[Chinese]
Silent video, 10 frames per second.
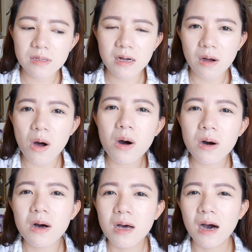很
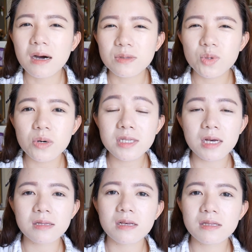厚很多
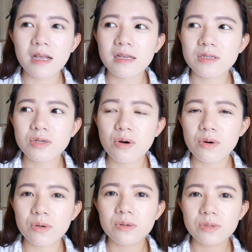层的那一种，
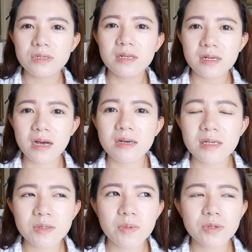就是你可能要
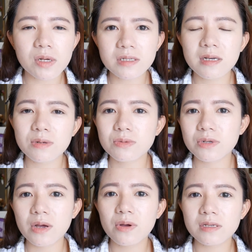上什么妆前乳，
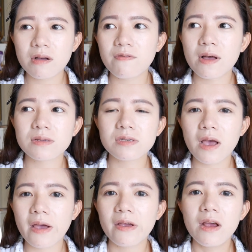然后又要上防
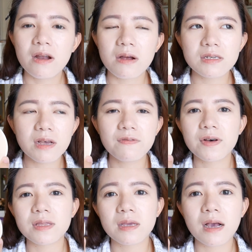晒，然后上
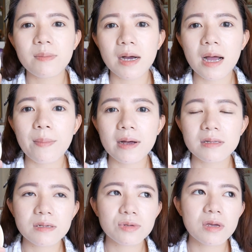粉底干嘛干嘛
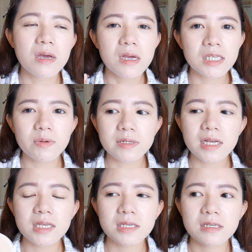的。所以基本
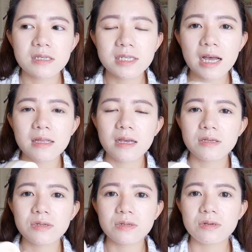上你其实夏天使